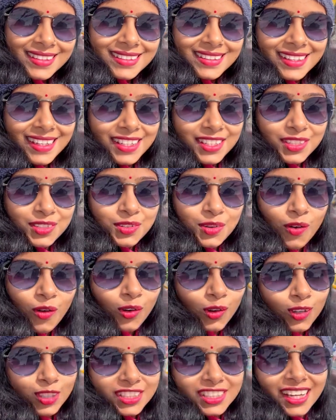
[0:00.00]
জাস্ট
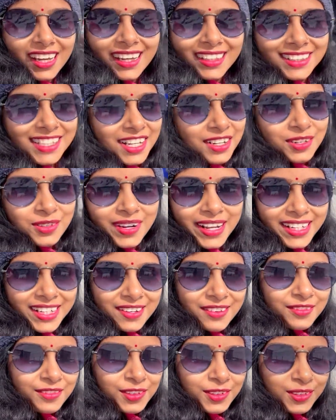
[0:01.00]
অসাধারণ
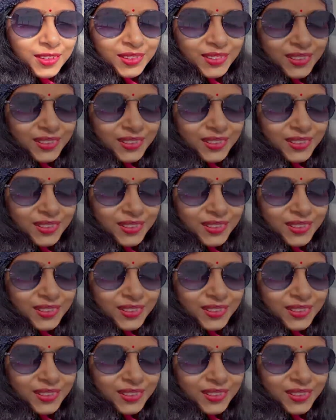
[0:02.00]
একটা ভিউ